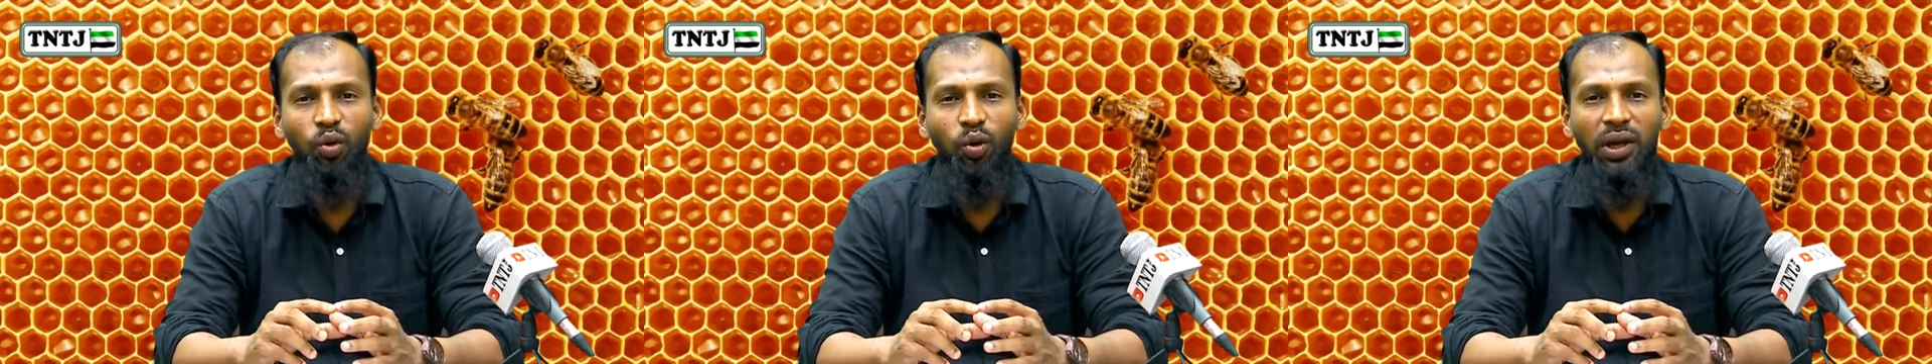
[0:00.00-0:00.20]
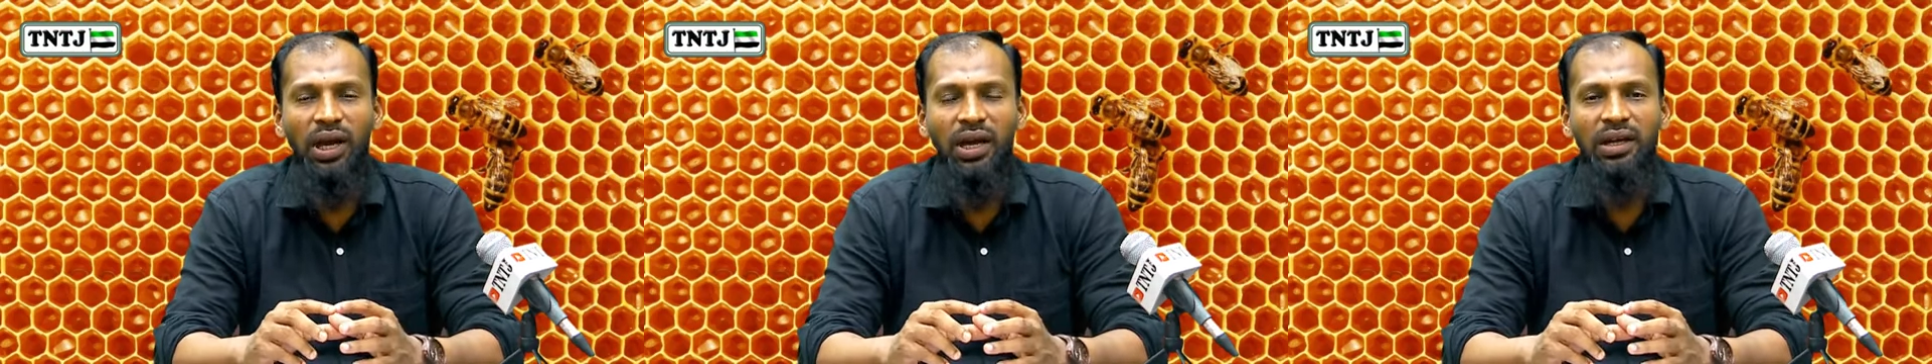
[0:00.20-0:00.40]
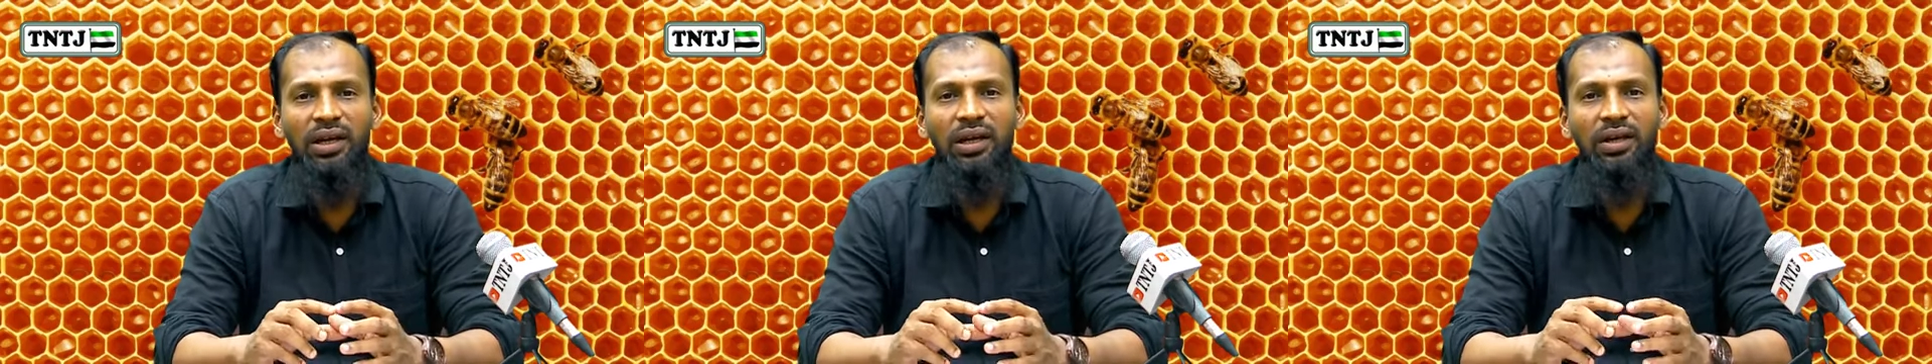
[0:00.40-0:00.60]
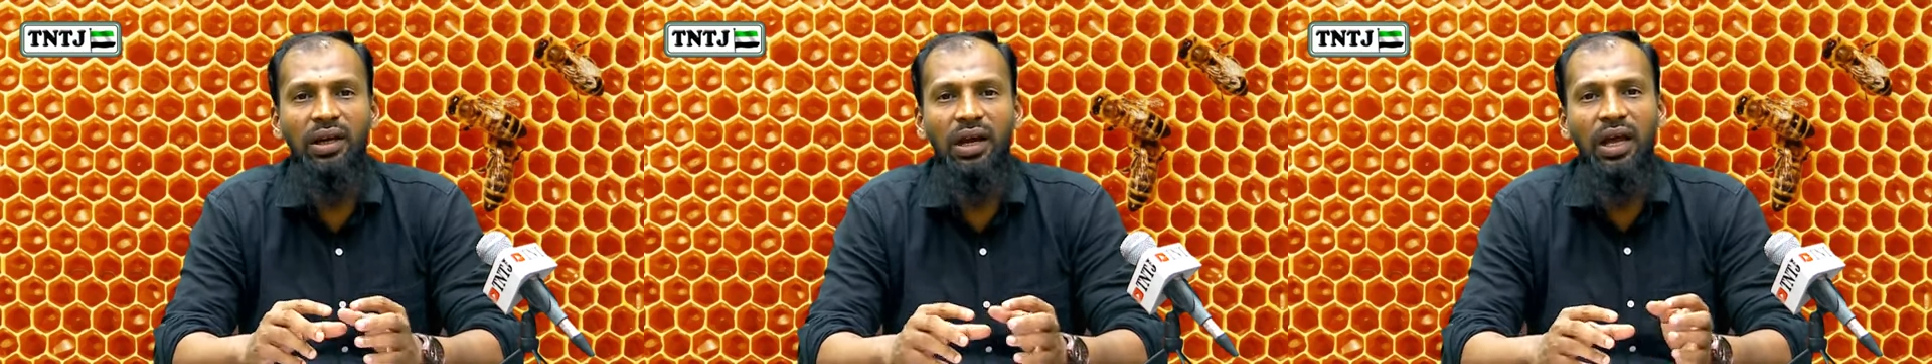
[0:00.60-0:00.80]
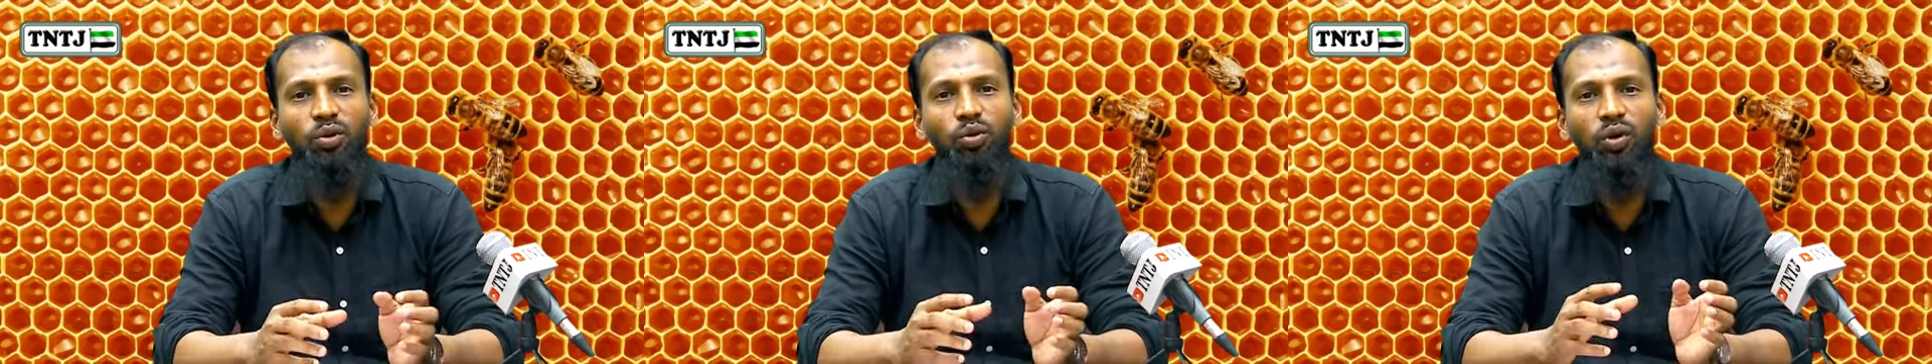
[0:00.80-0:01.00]

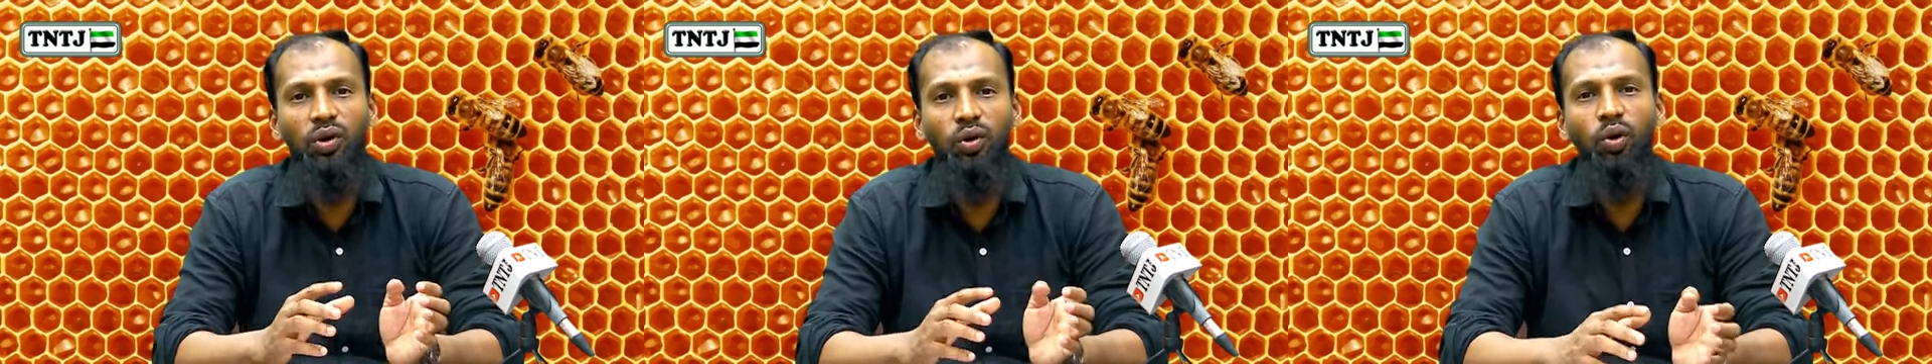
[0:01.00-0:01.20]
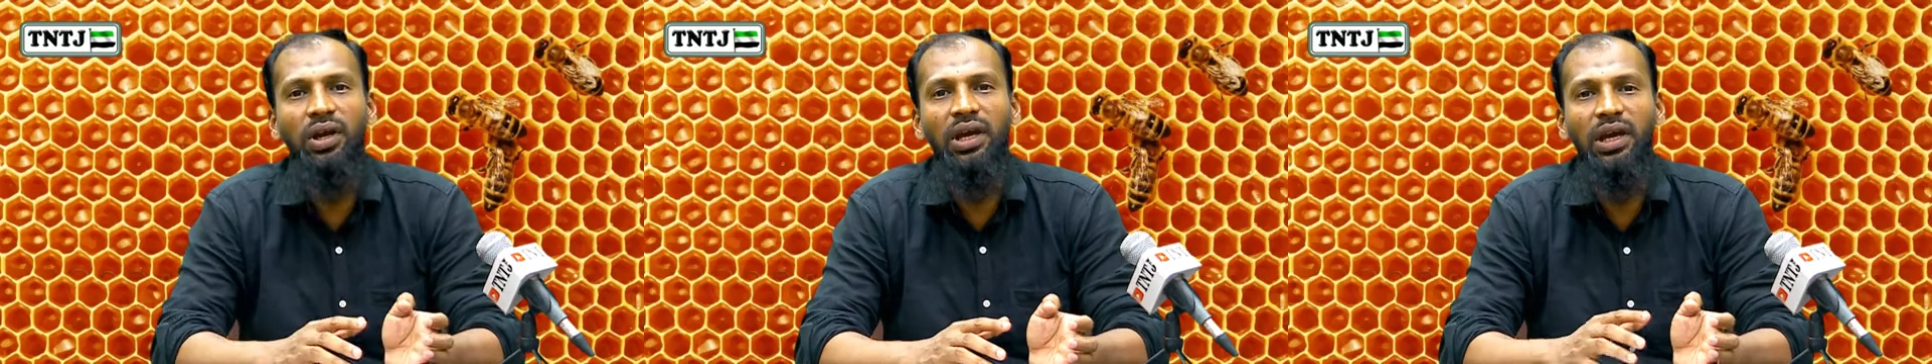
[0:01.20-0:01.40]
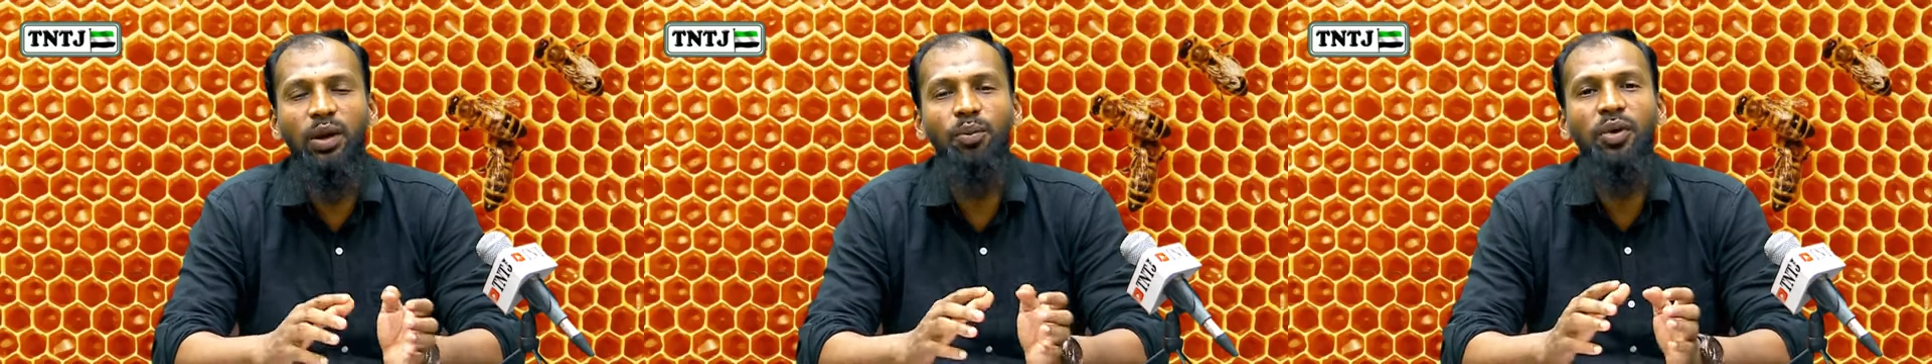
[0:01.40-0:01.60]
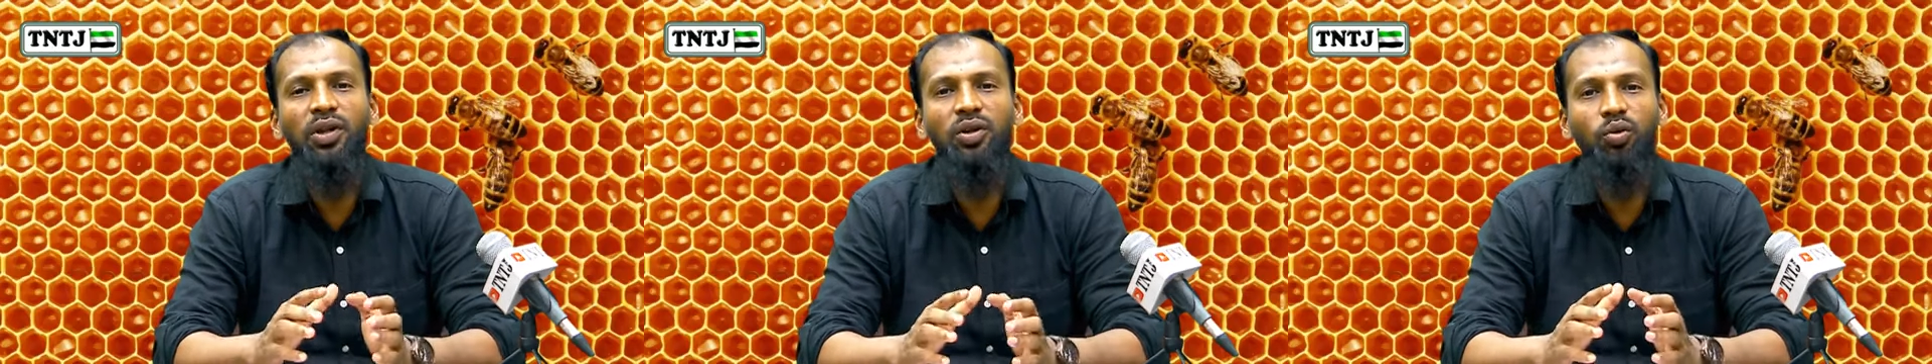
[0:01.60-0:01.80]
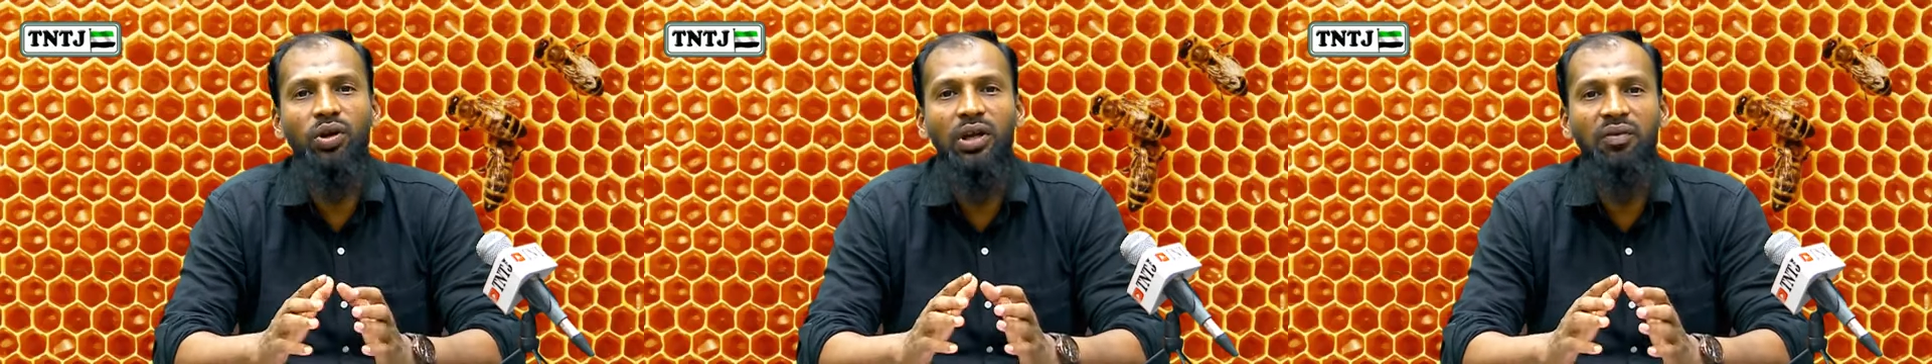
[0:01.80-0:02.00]
நோயாளிகளுக்கு அது ஒரு நோயை
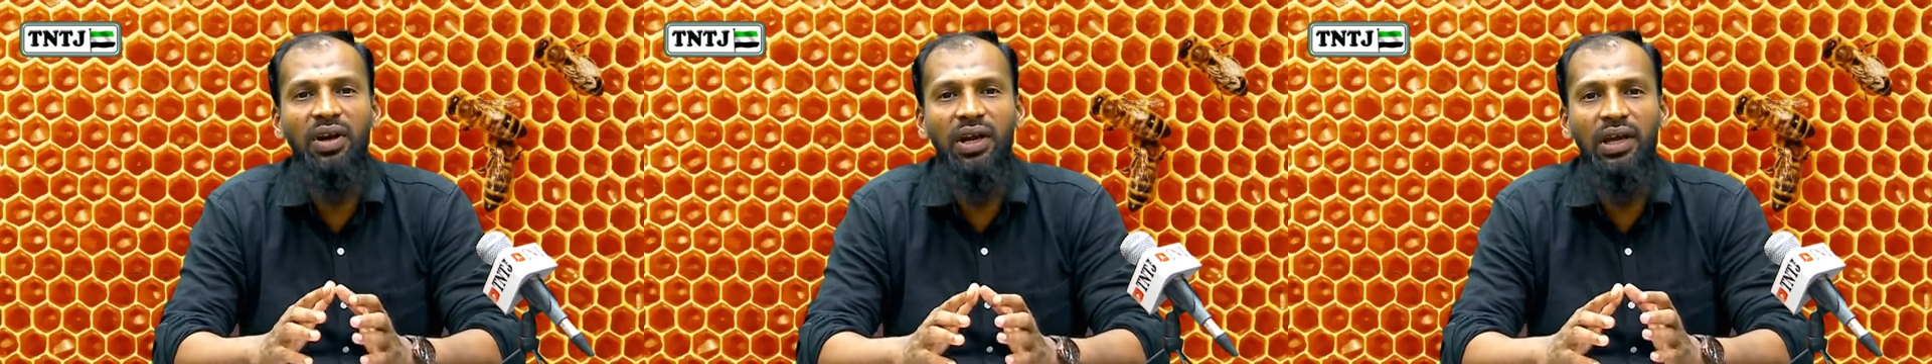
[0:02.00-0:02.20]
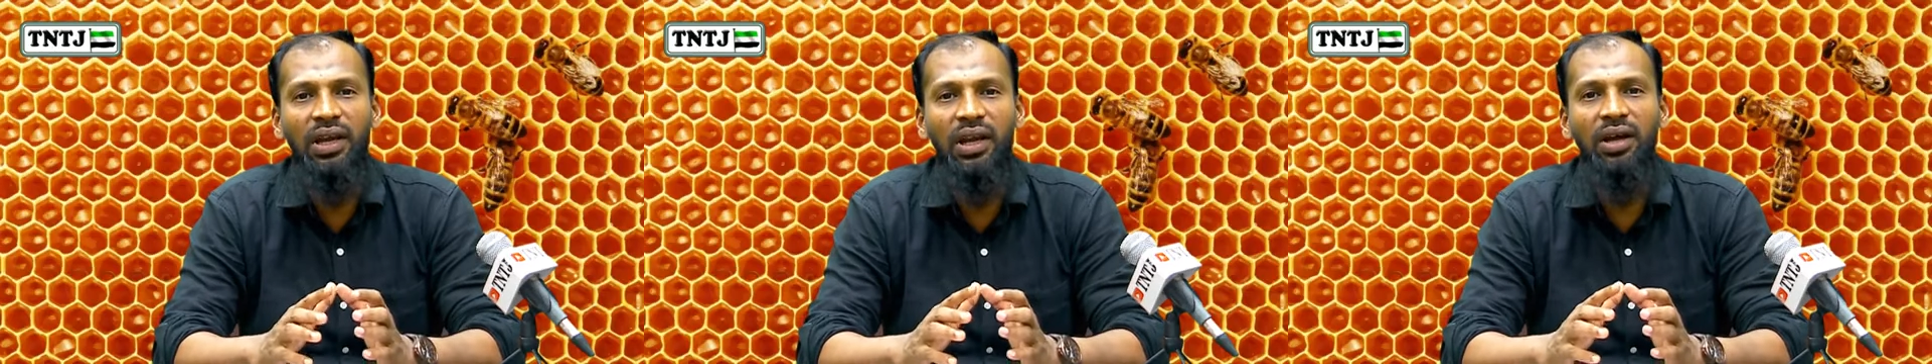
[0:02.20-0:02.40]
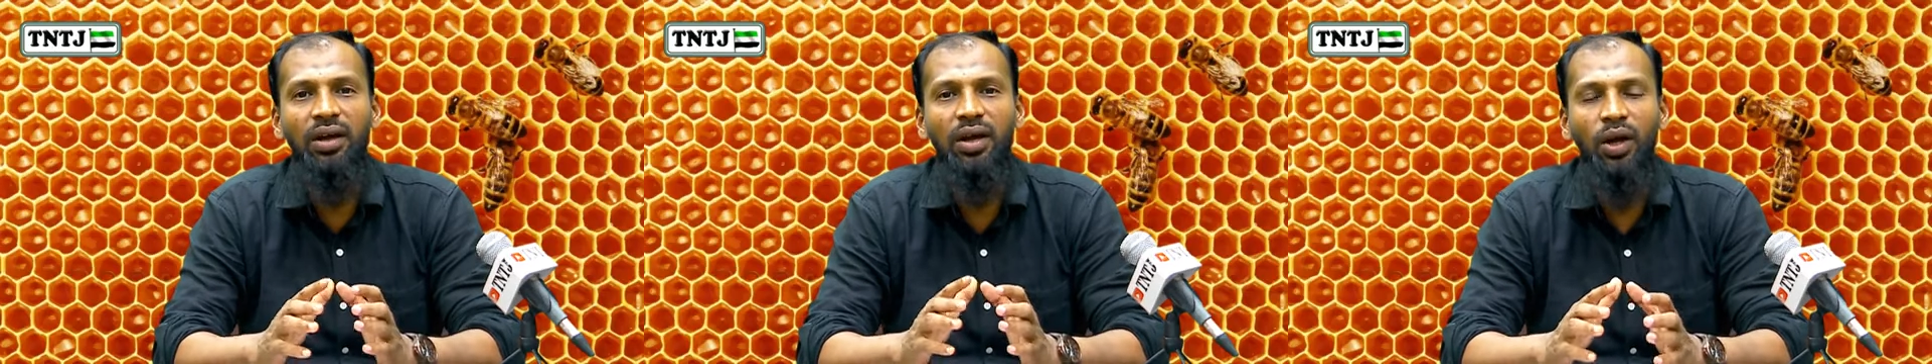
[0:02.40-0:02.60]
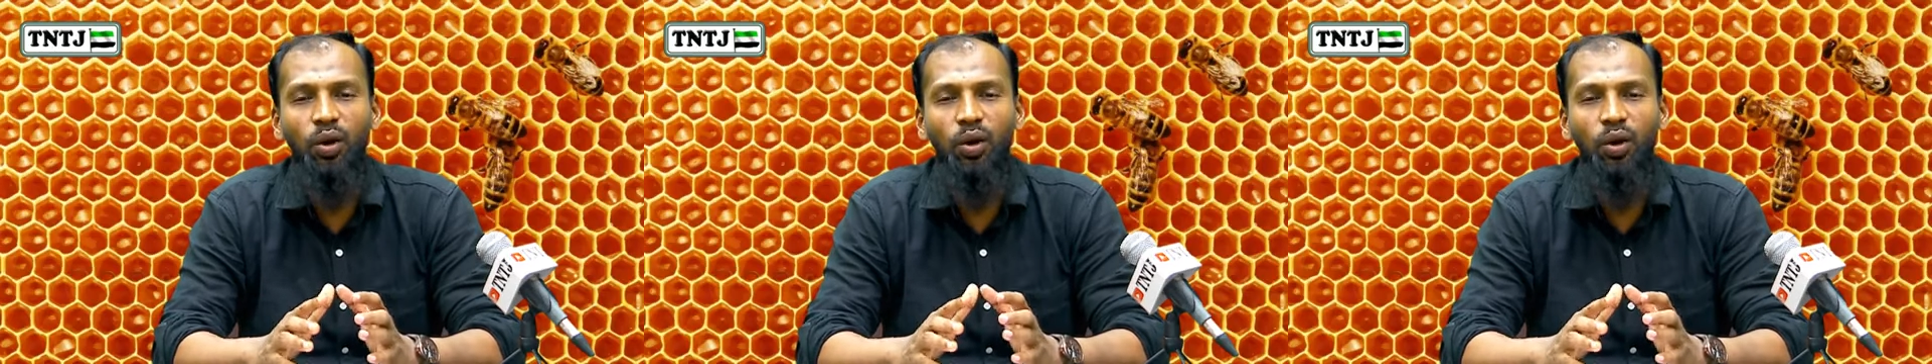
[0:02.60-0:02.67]
ஏற்படுத்தக்கூடிய வகையில்